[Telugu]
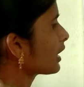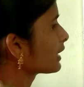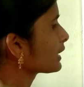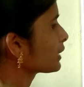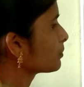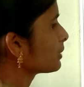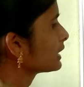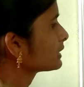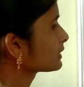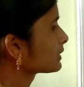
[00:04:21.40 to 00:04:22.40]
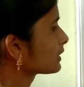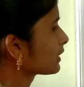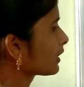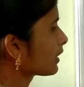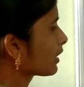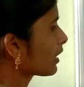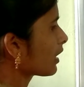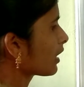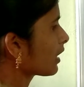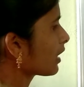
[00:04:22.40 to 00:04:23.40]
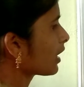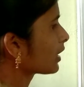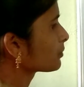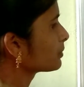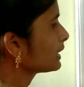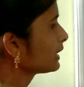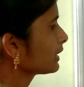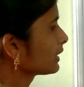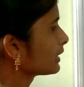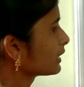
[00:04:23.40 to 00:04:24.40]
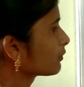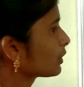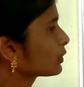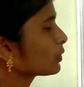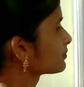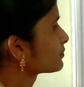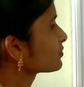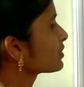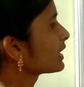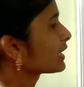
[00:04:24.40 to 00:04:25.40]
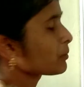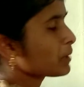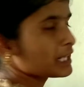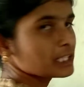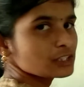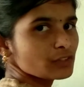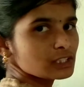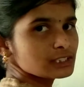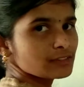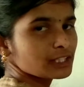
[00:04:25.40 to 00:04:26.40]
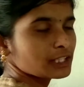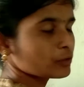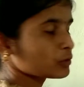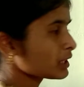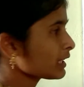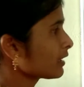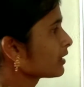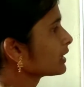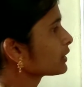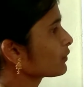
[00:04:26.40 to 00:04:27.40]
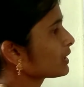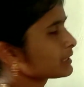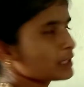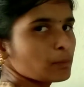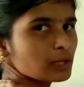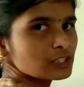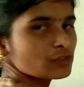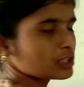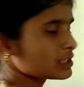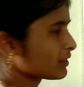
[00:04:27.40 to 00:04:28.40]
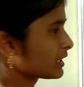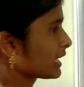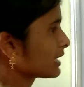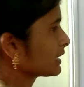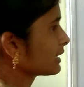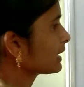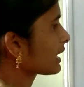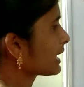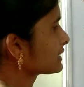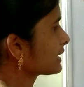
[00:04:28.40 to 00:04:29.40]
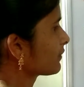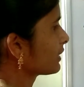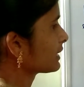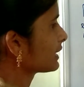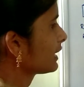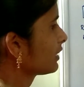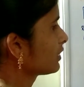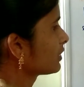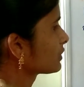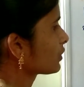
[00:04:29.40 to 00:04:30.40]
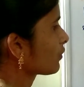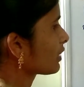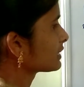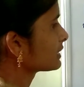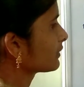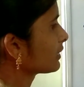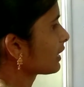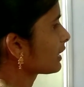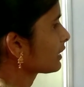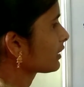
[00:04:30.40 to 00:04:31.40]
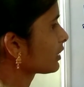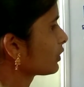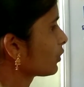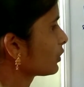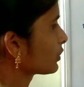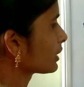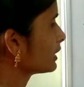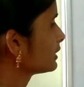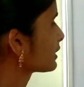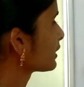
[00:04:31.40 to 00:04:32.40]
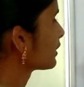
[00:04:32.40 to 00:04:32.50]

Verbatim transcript: ఆర్ఏ ప్లస్ ఆర్బి ఈక్వల్ టు ఇక్కడ మైనస్ వన్ సెవెంటీ ఉంది ఇటు వెళ్తే ప్లస్ వన్ సెవెంటీ అవుతుంది రైట్ సైడ్ వెళ్తే సో వన్ సెవెంటీ కిలో న్యూటన్స్